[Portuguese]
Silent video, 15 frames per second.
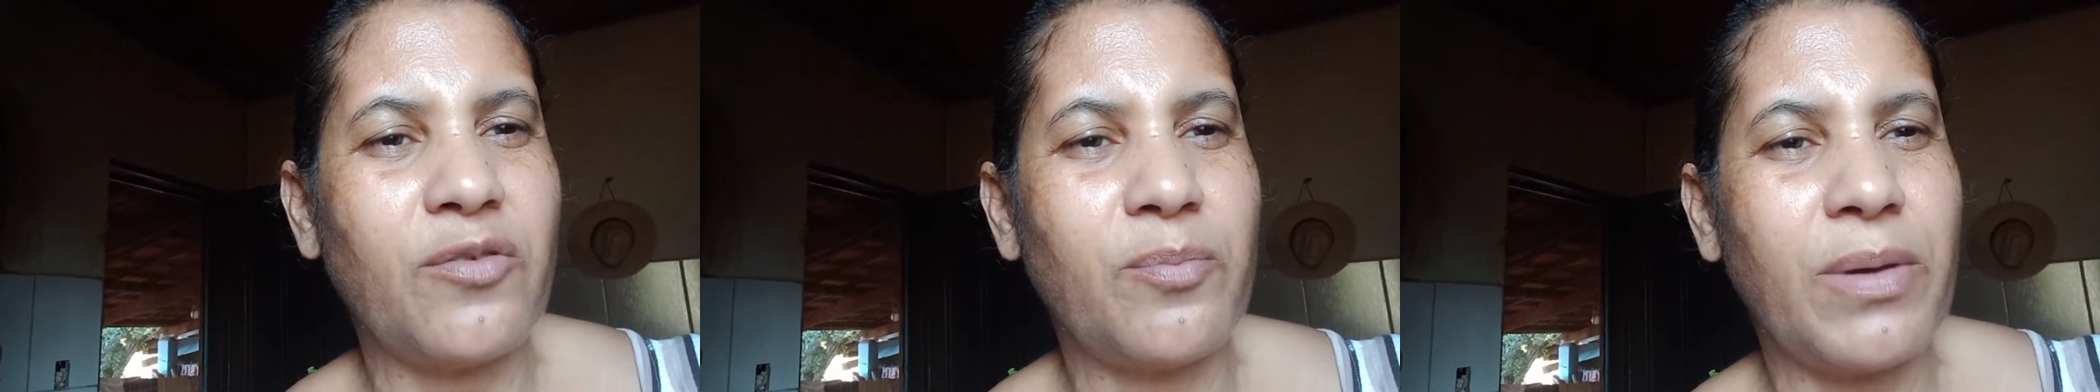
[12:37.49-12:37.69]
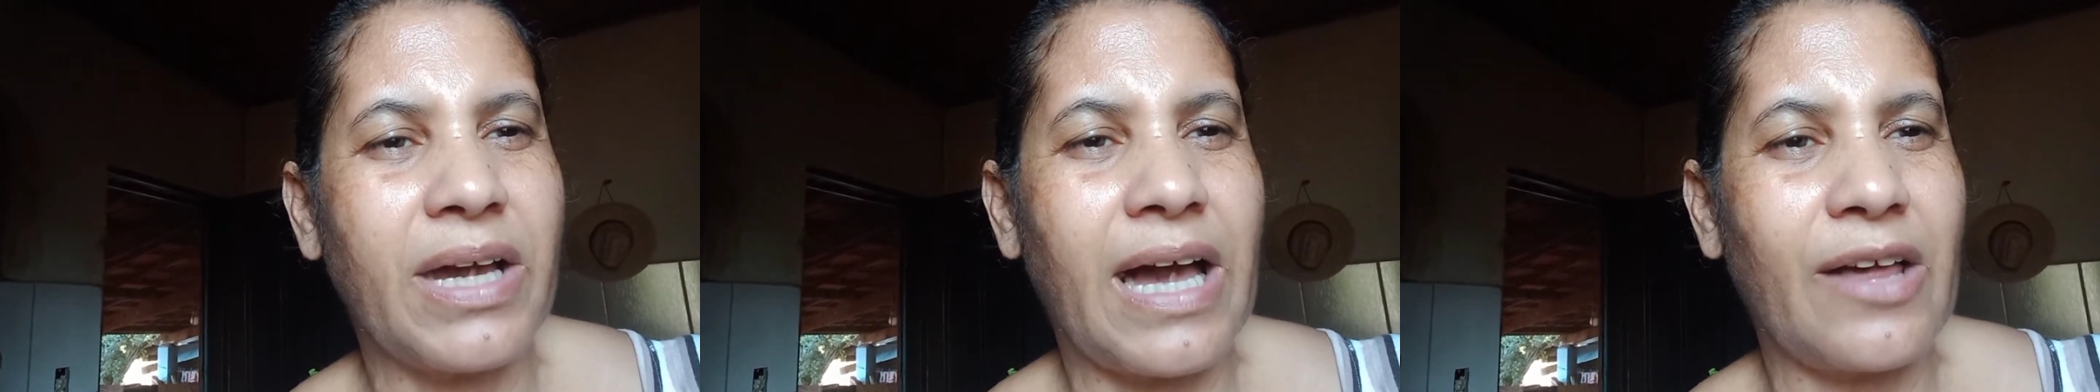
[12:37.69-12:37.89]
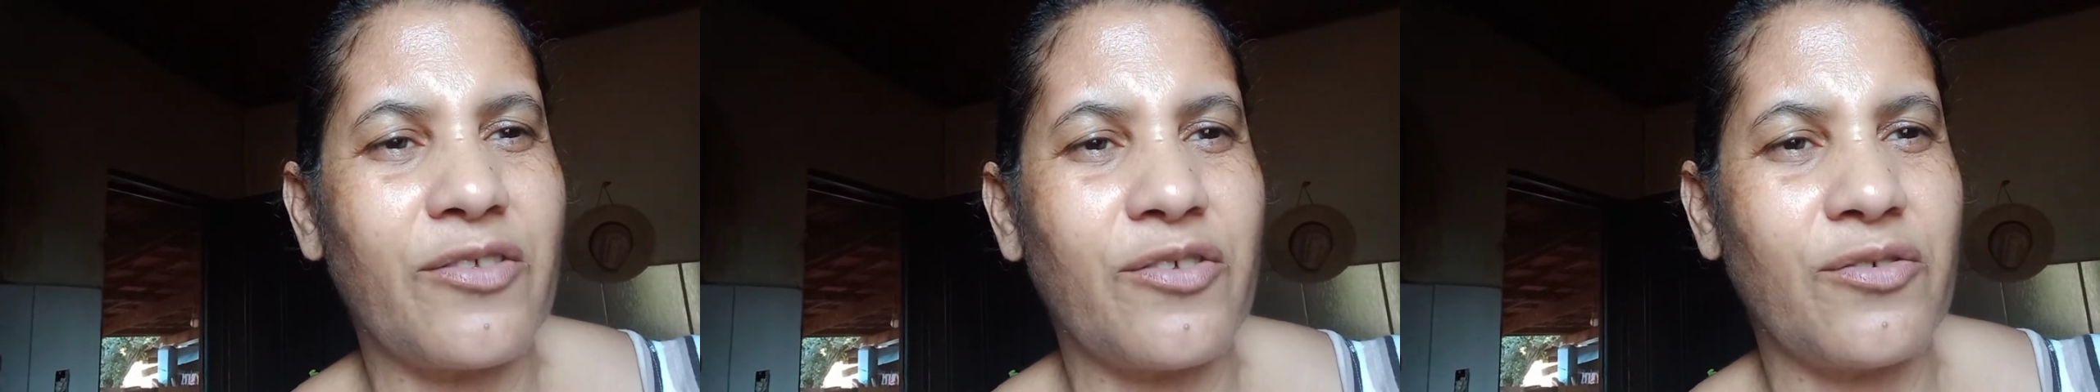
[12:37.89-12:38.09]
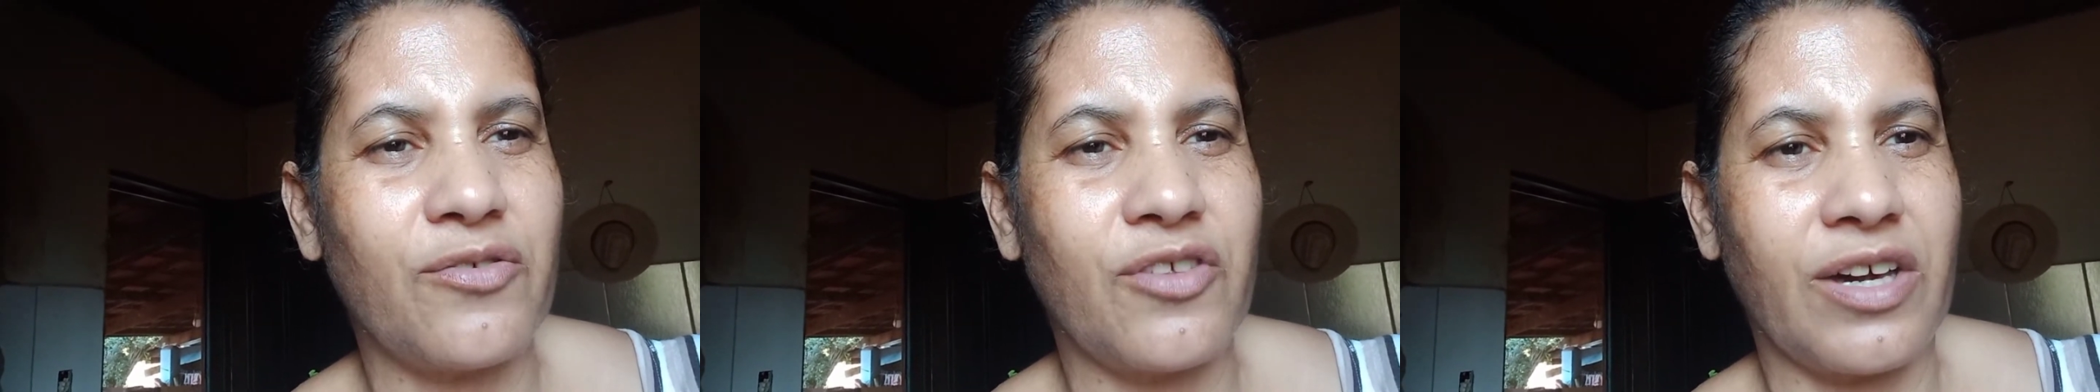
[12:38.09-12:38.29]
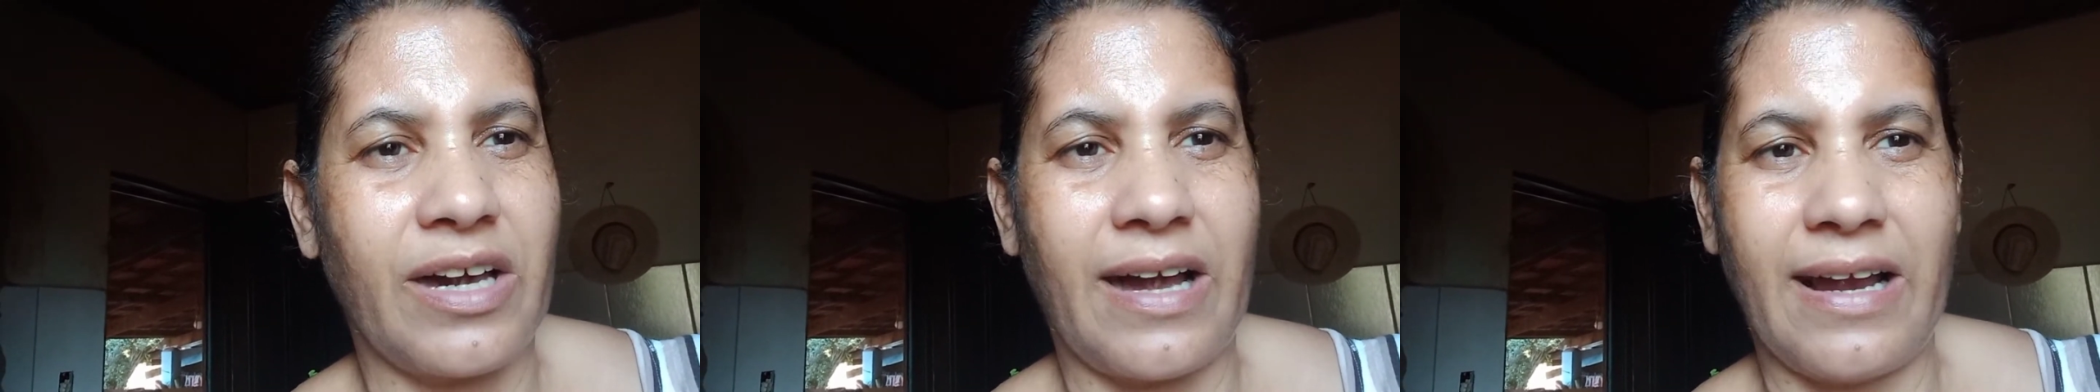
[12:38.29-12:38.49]
um picadinho
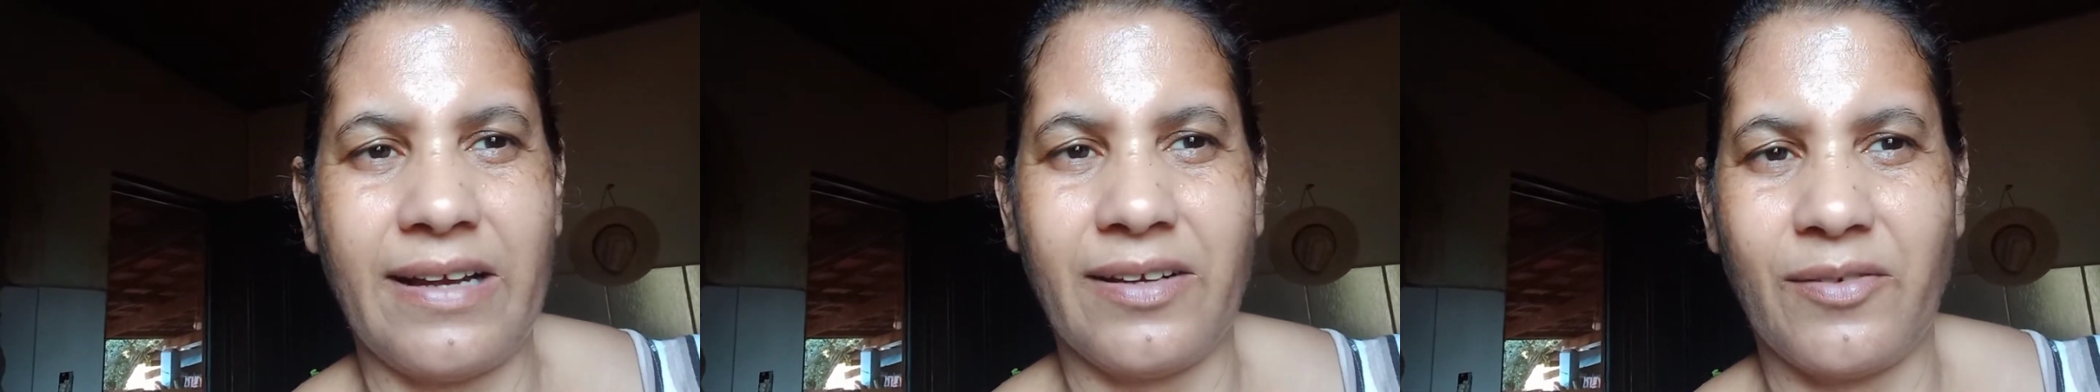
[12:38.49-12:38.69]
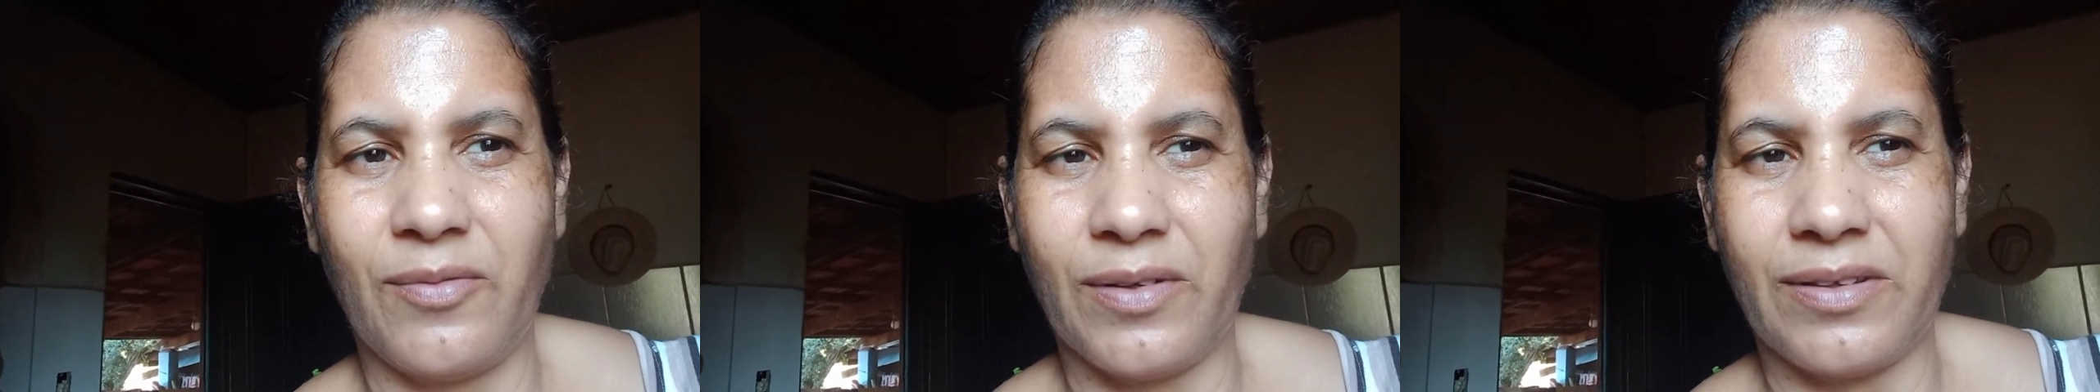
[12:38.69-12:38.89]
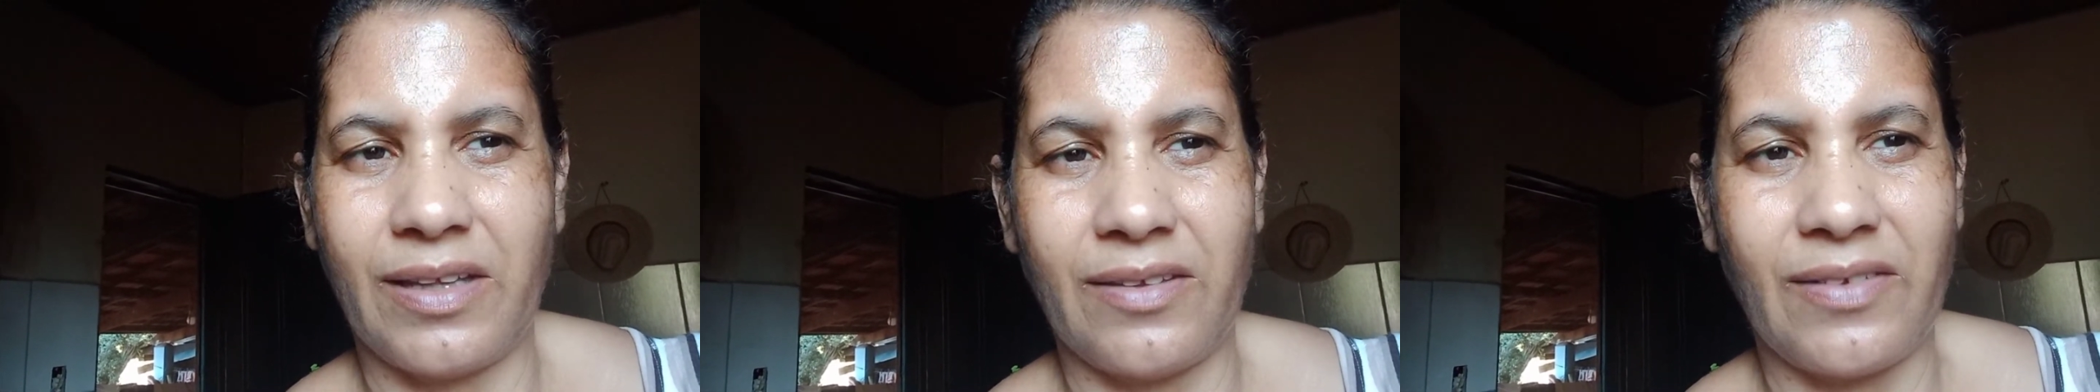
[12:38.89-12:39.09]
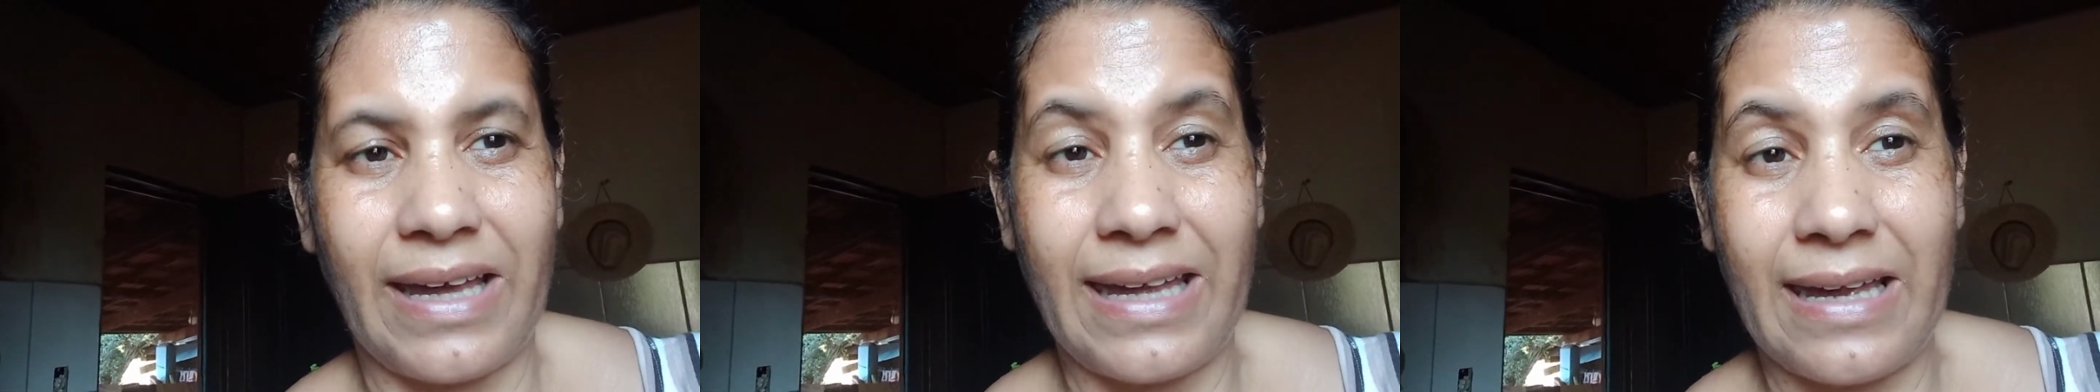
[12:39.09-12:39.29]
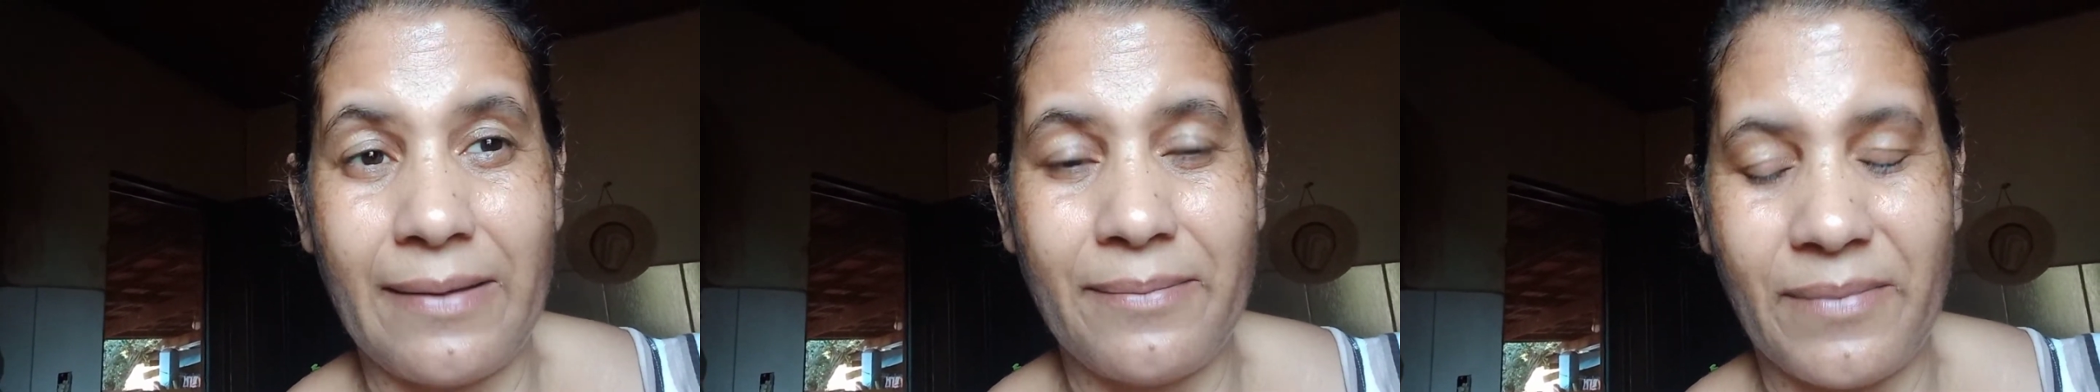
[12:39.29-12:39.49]
de carne que vocês
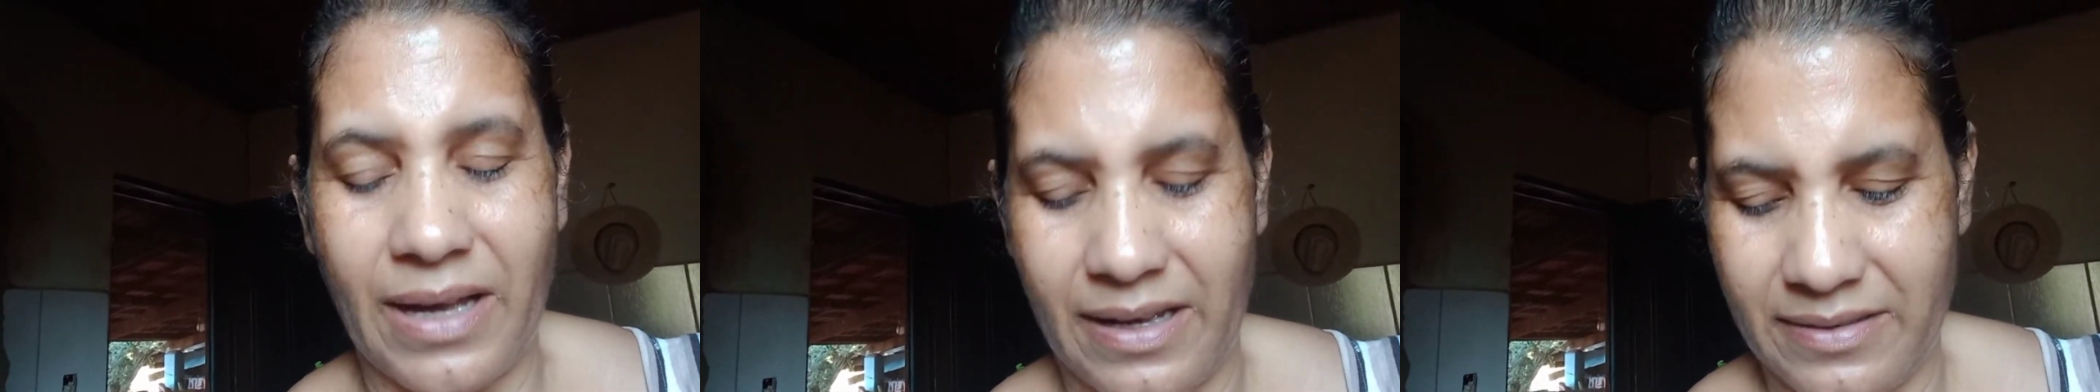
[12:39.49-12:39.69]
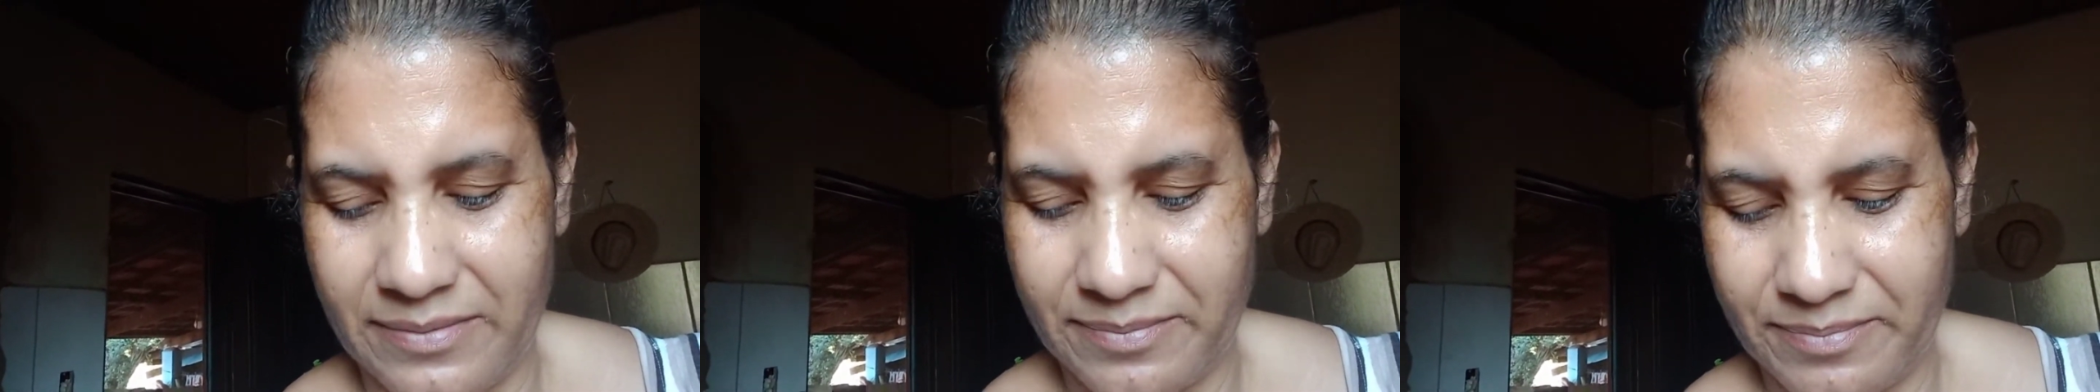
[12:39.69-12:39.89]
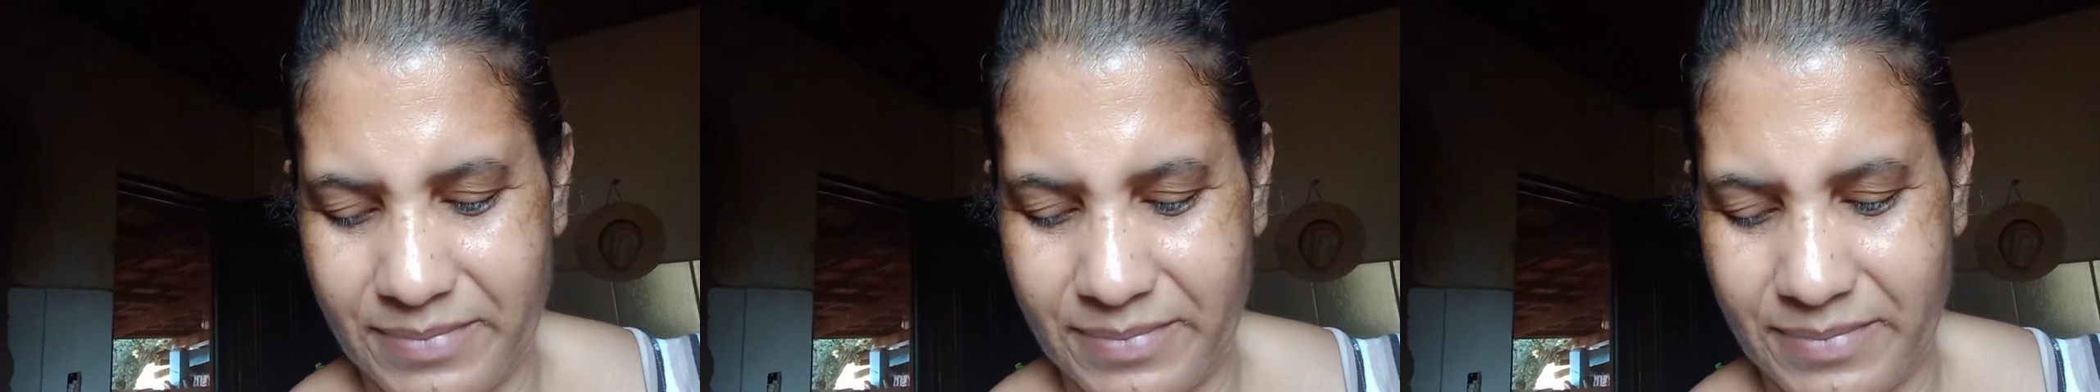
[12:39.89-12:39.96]
aí amar,